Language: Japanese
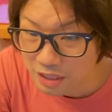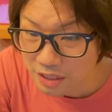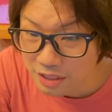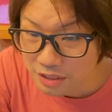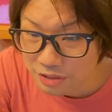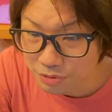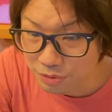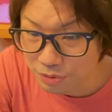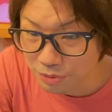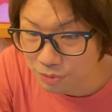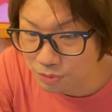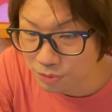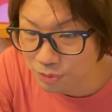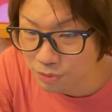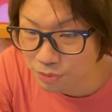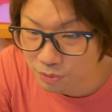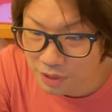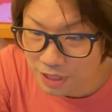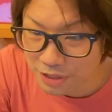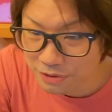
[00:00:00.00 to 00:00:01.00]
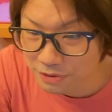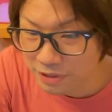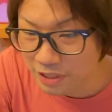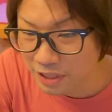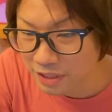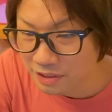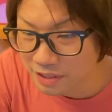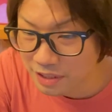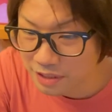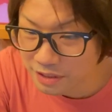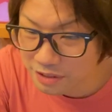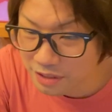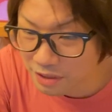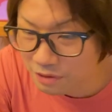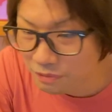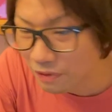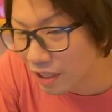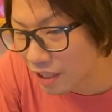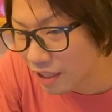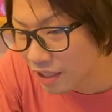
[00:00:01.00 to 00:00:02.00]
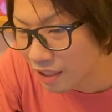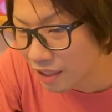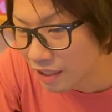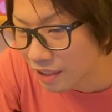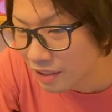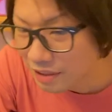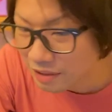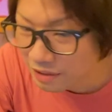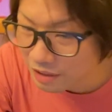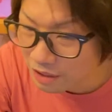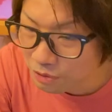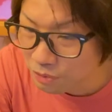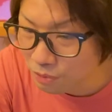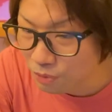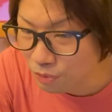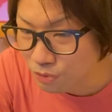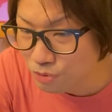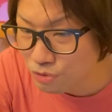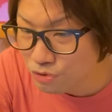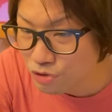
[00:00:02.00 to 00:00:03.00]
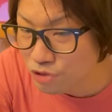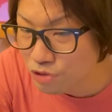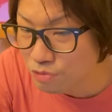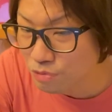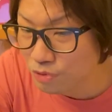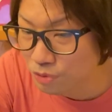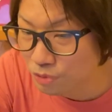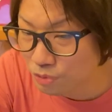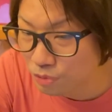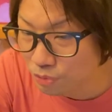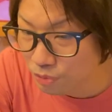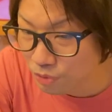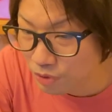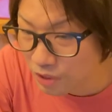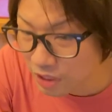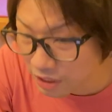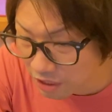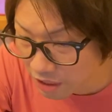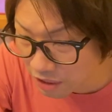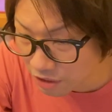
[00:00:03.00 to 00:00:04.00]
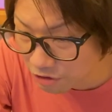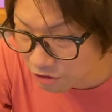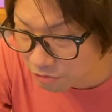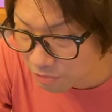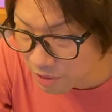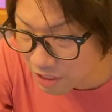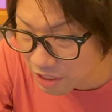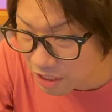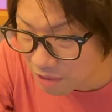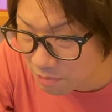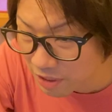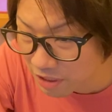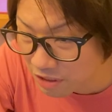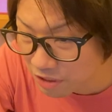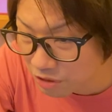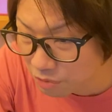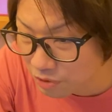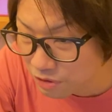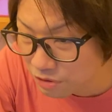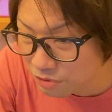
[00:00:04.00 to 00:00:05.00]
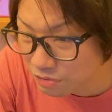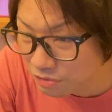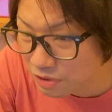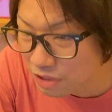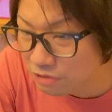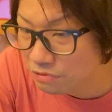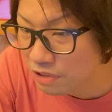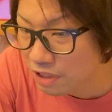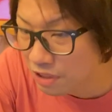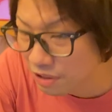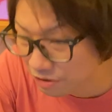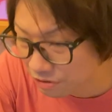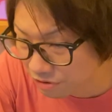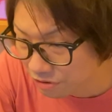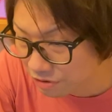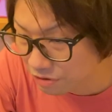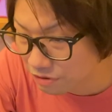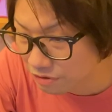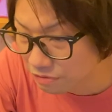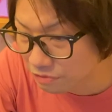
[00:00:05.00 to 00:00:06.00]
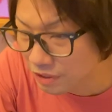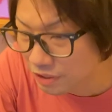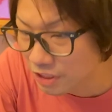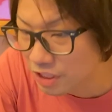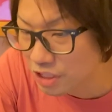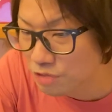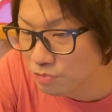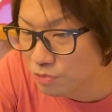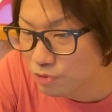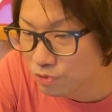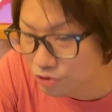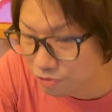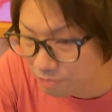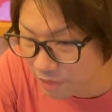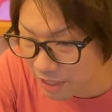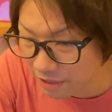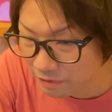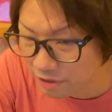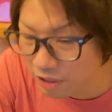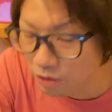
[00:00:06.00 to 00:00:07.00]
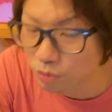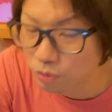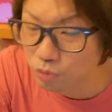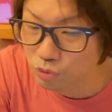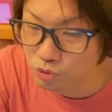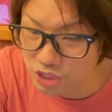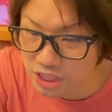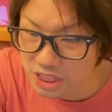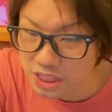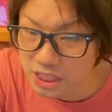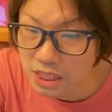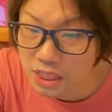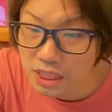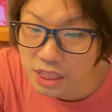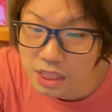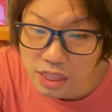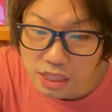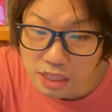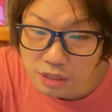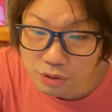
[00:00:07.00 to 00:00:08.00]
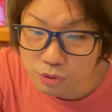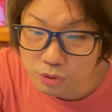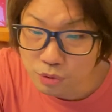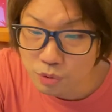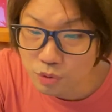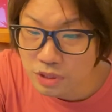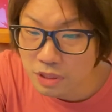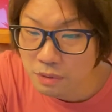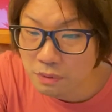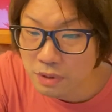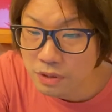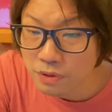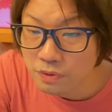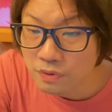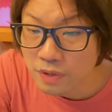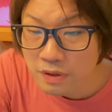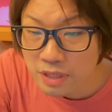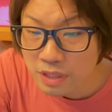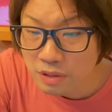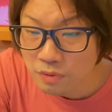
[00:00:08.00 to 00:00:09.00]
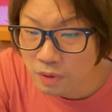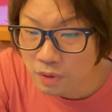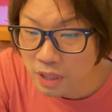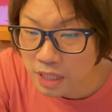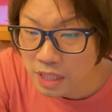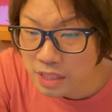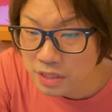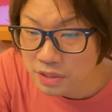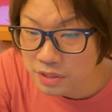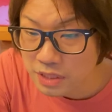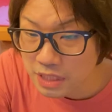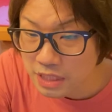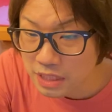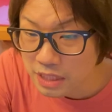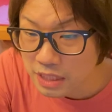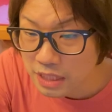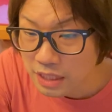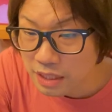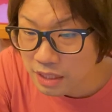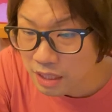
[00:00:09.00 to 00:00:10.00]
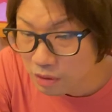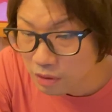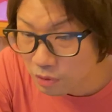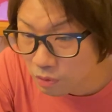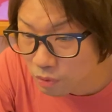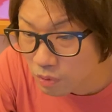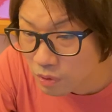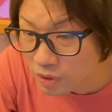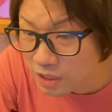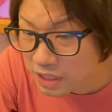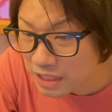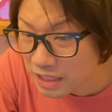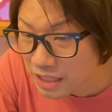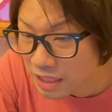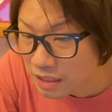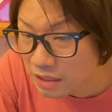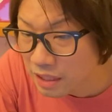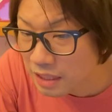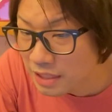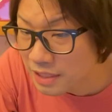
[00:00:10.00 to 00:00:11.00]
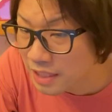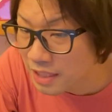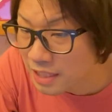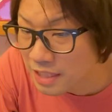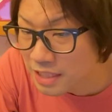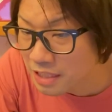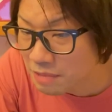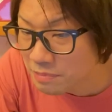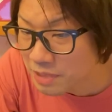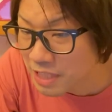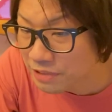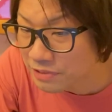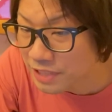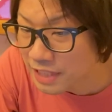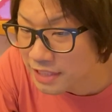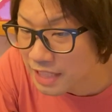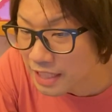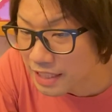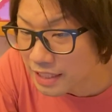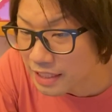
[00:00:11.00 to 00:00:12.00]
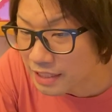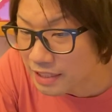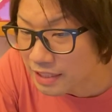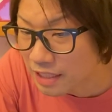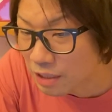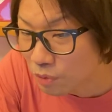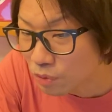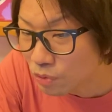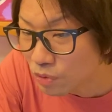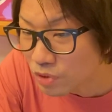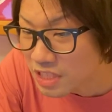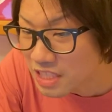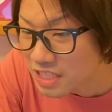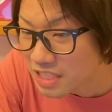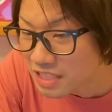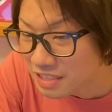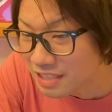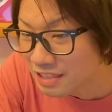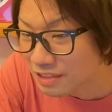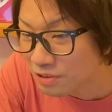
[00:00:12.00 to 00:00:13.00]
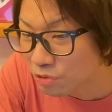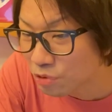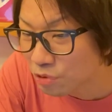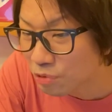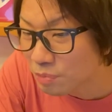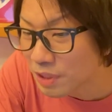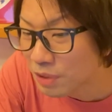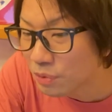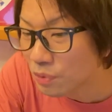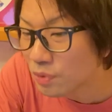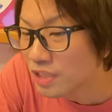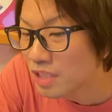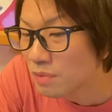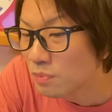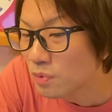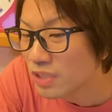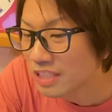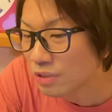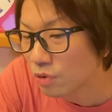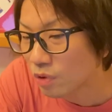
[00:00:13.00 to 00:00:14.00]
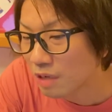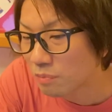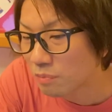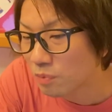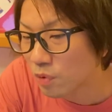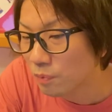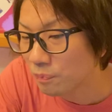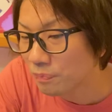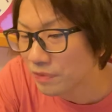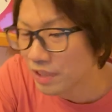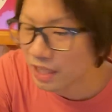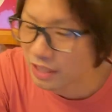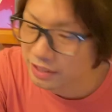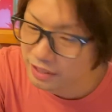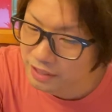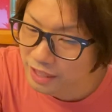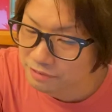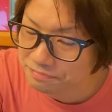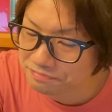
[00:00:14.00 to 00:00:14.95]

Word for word: それをどう捉えるか、点々わら。かっこ YouTube の動画で沼にはまった人は少なくないはず。私も含め、かっことし。久能さんは URL を貼らずに、かっこ気になったら探してみてください。かっことじに留めておいてもいいのかも。はて。